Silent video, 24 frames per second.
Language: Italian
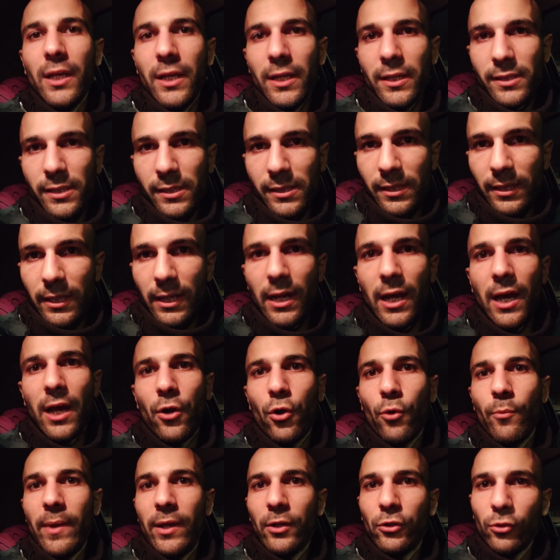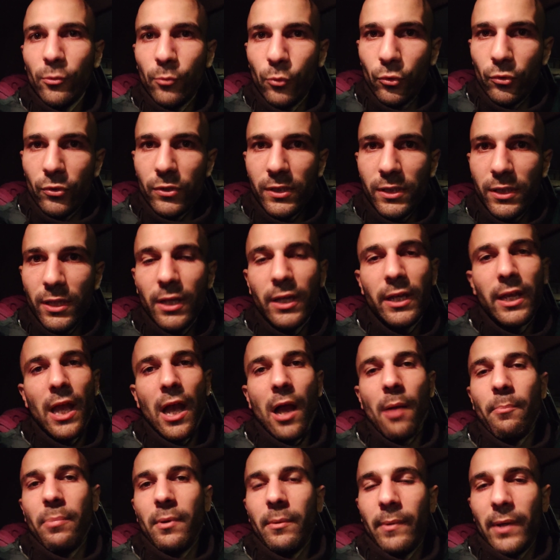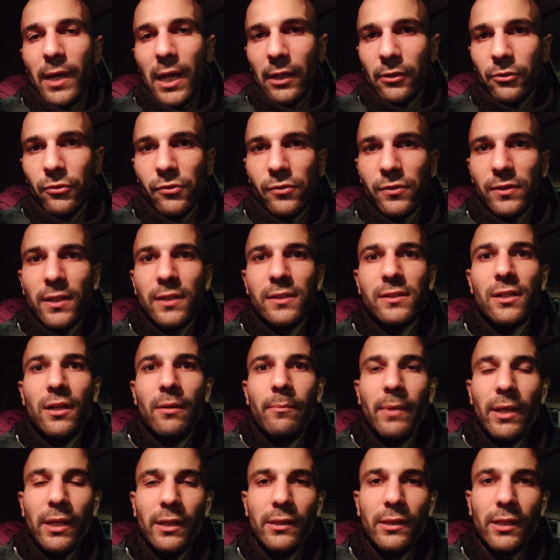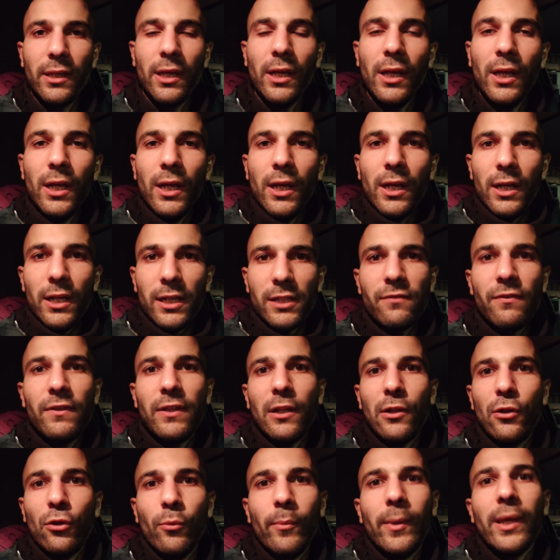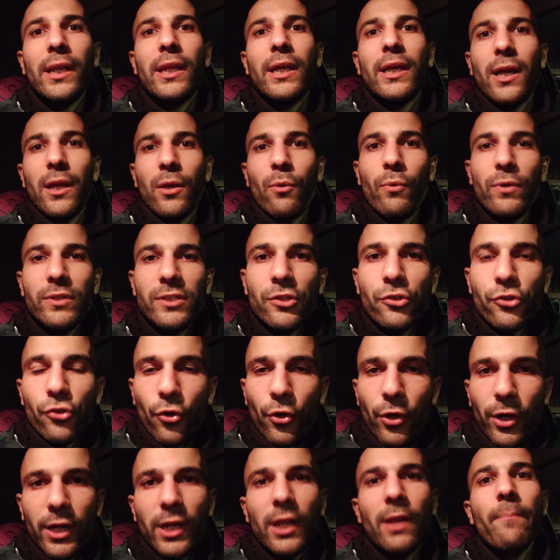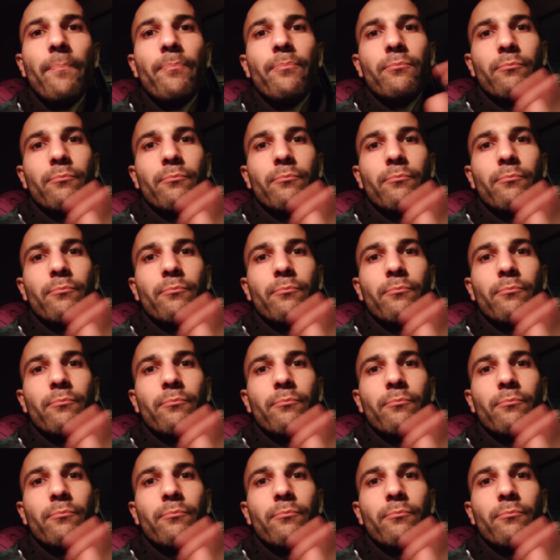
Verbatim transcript: si siederà Roberto Muzzi che ha preparato sostanzialmente la sfida di domenica in questi giorni,